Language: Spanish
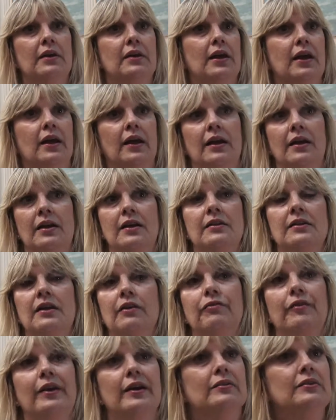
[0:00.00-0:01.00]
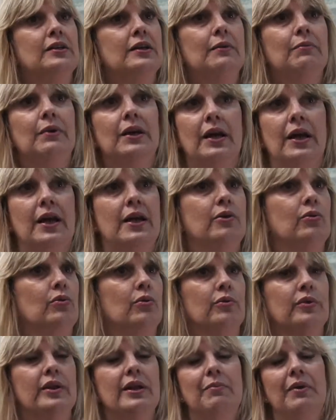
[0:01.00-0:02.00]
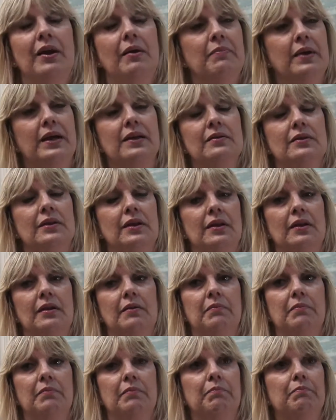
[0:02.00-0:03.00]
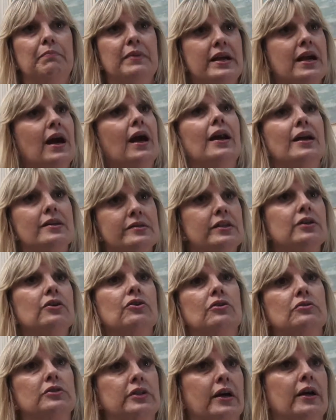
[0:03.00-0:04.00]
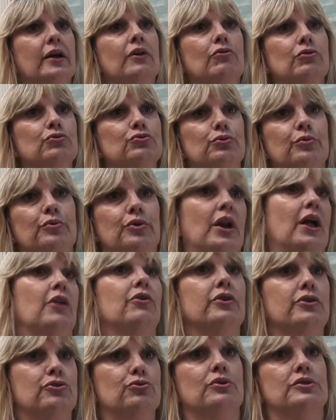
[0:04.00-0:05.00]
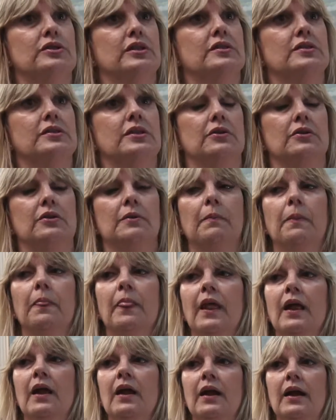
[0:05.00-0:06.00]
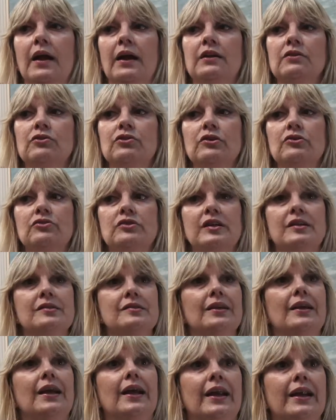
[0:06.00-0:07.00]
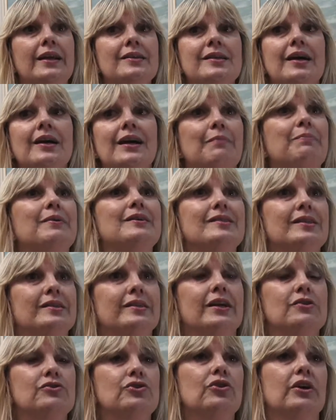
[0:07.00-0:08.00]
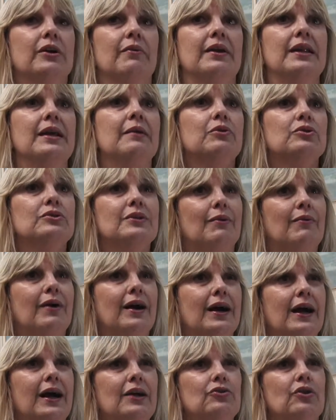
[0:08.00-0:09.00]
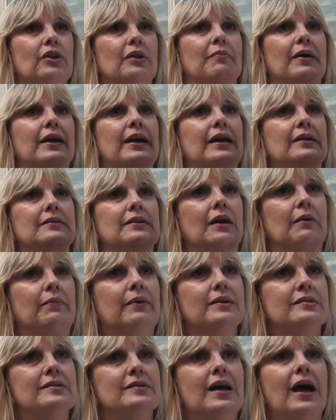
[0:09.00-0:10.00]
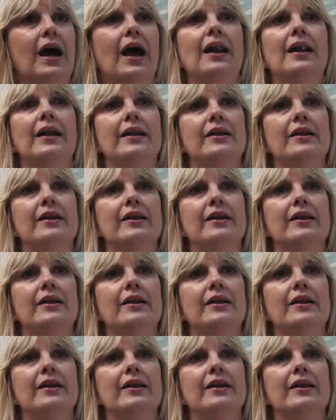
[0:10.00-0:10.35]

eh, indefectible e ineludiblemente, Micaela se encontrara con su violador y su asesino. Entonces, en esa capacitación que veníamos trabajando de manera transversal e